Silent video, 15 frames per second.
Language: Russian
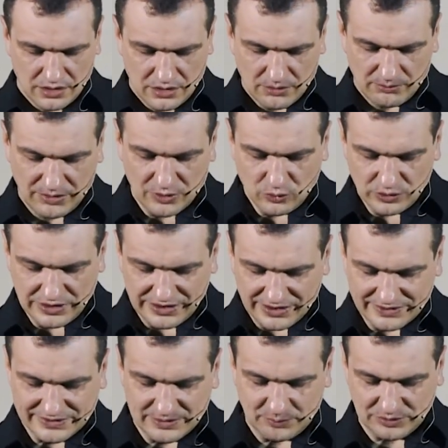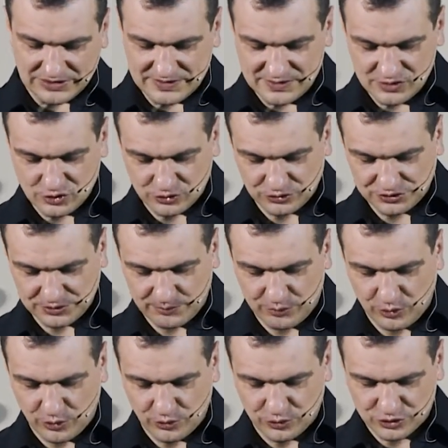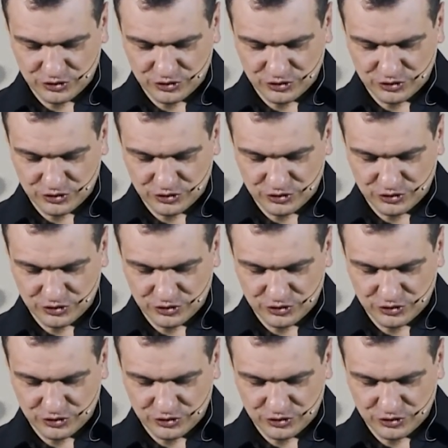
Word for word: Могу ли я доплатить что-то Богу,